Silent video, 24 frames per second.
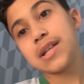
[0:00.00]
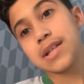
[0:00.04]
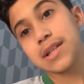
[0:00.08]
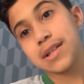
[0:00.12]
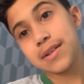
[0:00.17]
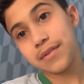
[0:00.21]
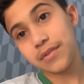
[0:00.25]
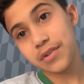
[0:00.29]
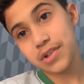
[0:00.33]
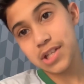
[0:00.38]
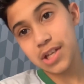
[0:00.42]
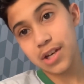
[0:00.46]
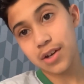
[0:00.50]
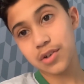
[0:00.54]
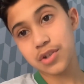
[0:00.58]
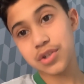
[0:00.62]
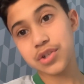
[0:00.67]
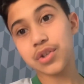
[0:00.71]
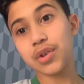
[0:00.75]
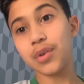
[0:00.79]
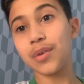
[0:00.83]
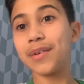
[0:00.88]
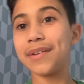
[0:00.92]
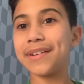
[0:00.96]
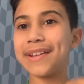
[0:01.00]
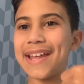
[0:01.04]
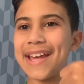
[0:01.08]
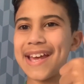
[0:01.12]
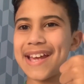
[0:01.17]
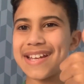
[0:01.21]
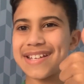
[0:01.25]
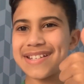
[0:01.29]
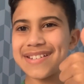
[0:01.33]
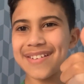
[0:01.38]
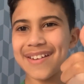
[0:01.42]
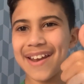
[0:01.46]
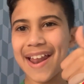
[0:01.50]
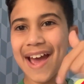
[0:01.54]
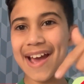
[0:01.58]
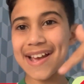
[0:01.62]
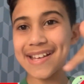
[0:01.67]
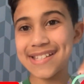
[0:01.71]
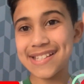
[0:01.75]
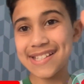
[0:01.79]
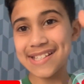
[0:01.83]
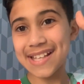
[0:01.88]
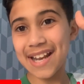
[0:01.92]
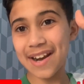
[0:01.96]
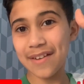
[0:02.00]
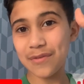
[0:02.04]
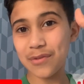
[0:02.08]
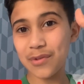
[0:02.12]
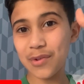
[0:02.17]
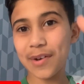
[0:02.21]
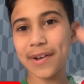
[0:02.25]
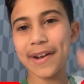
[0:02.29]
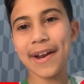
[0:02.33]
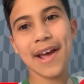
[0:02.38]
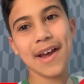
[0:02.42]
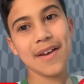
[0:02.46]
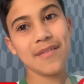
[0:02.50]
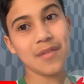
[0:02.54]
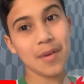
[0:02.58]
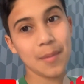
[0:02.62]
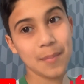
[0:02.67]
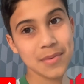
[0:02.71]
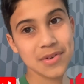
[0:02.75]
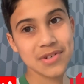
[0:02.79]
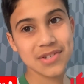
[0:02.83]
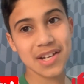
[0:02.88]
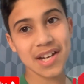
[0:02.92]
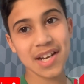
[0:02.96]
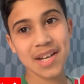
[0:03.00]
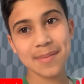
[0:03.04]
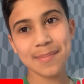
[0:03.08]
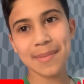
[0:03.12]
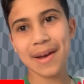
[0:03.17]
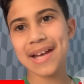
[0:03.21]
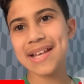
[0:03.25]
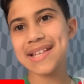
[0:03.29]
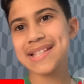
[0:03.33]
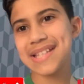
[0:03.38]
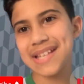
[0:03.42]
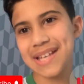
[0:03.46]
Se você gostou, deixa o like, se inscreve no canal, que vai me ajudar demais.